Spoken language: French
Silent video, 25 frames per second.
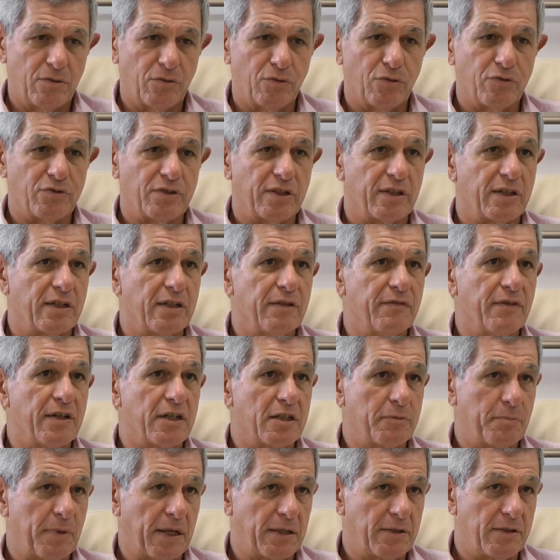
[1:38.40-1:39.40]
de ces
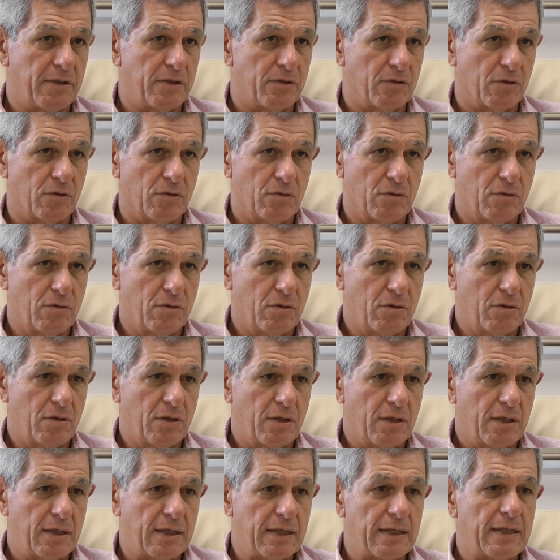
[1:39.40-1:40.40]
clivages partisans.
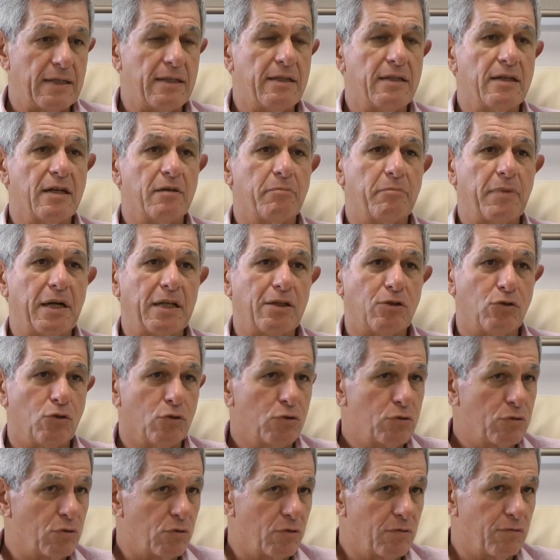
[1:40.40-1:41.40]
Il n'y a pas
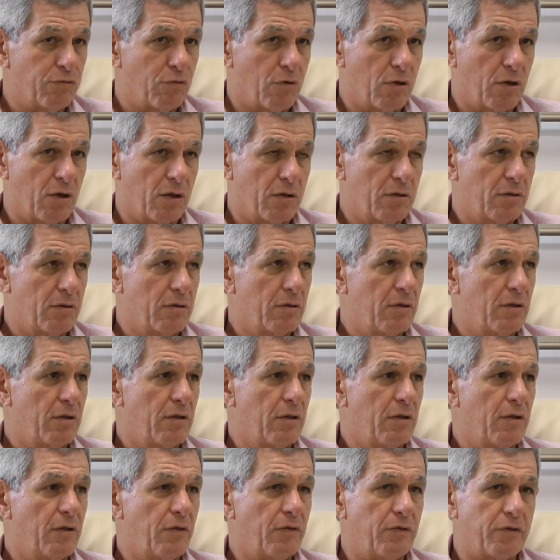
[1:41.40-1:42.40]
d'autre voie
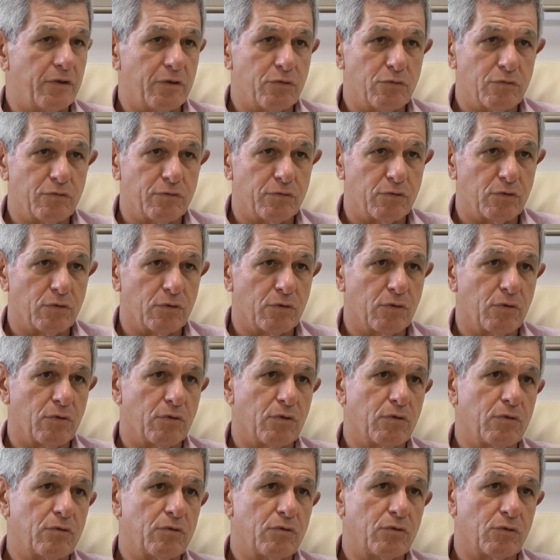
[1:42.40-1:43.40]
si nous voulons
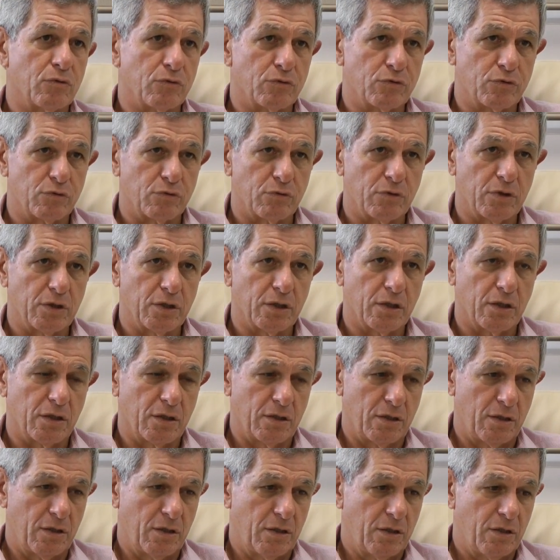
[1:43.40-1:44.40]
construire
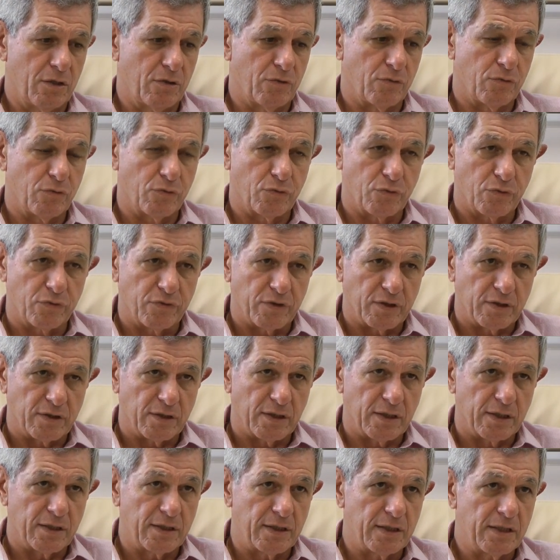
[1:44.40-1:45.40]
une
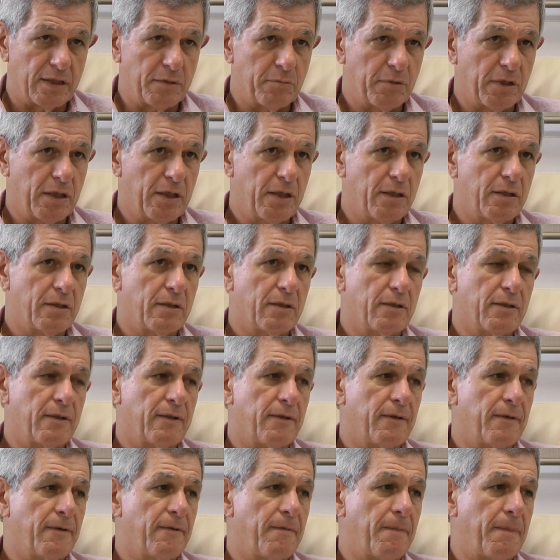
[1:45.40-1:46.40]
société équilibrée,
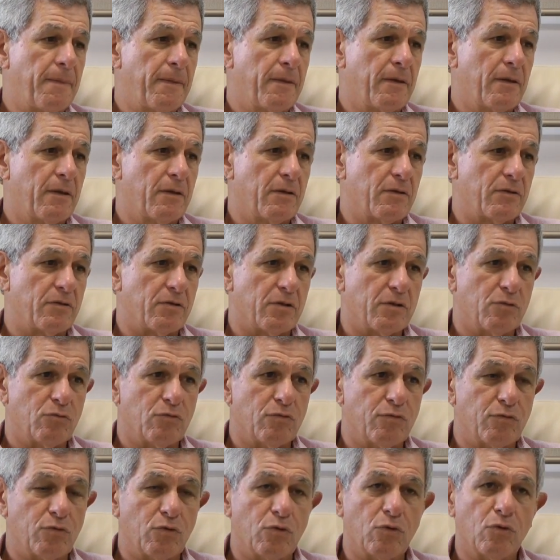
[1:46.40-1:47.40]
si
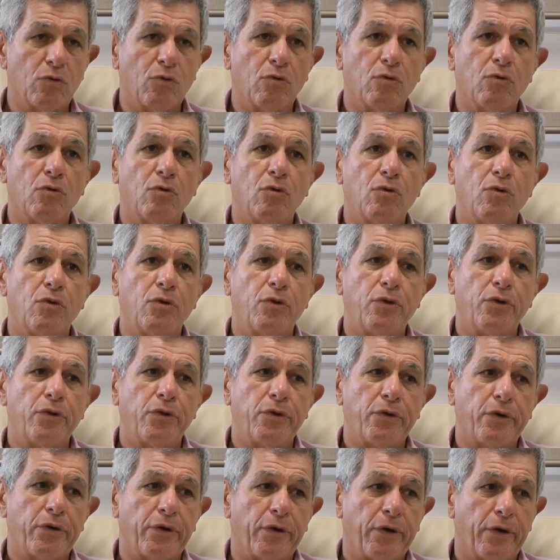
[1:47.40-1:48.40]
nous voulons
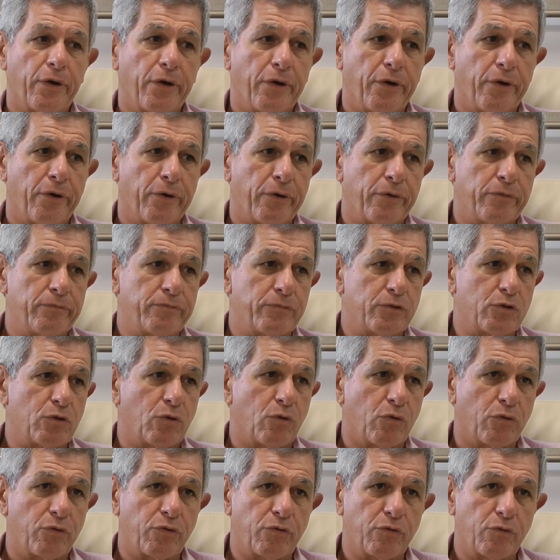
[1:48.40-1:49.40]
euh,
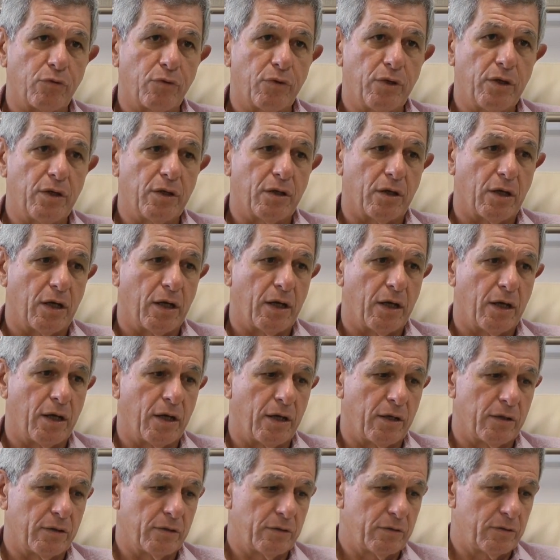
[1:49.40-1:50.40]
construire
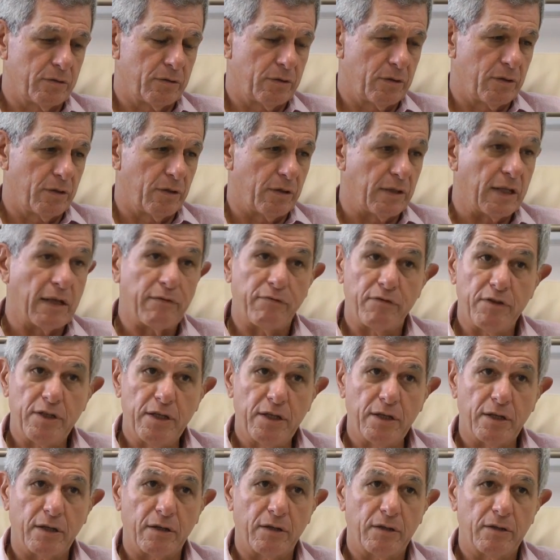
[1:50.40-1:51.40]
un,
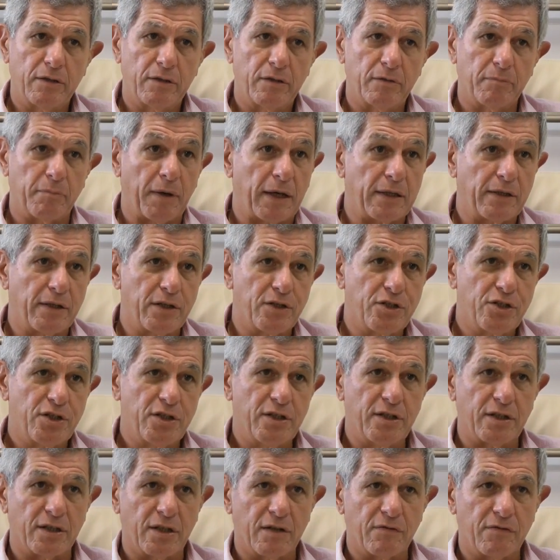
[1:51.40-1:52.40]
avenir
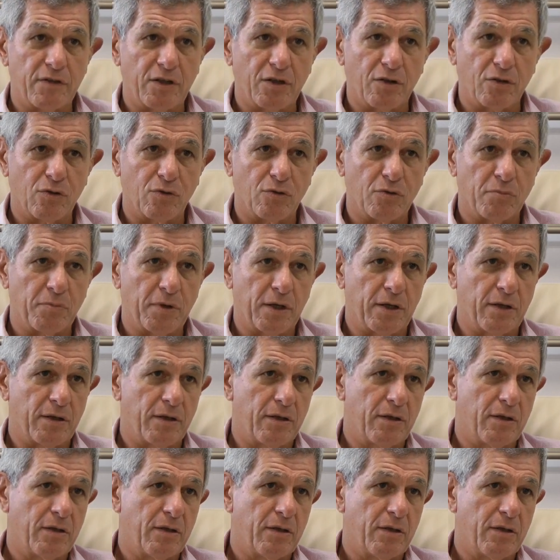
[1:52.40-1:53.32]
partagé, un avenir en commun